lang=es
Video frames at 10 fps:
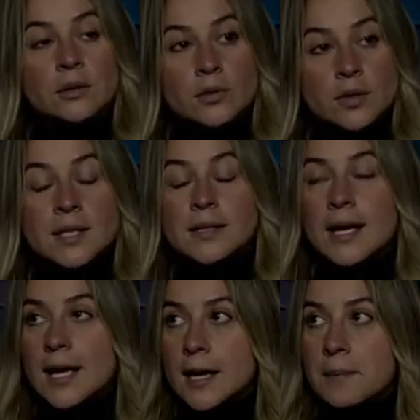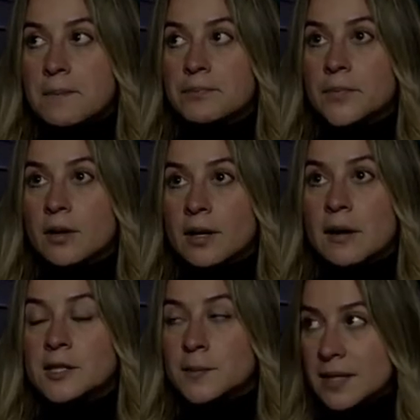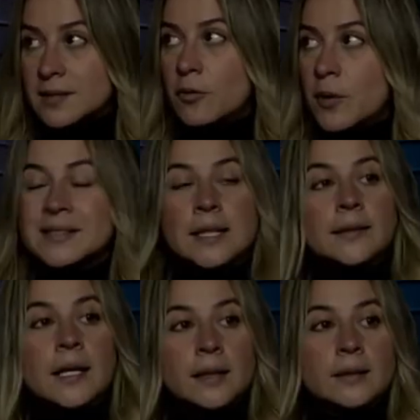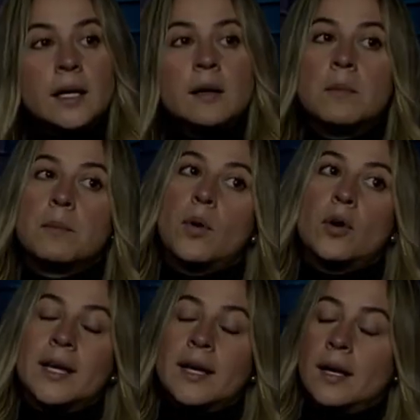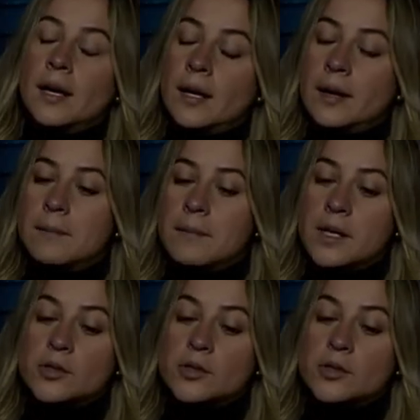Entonces, em, la experiencia fue bastante linda porque,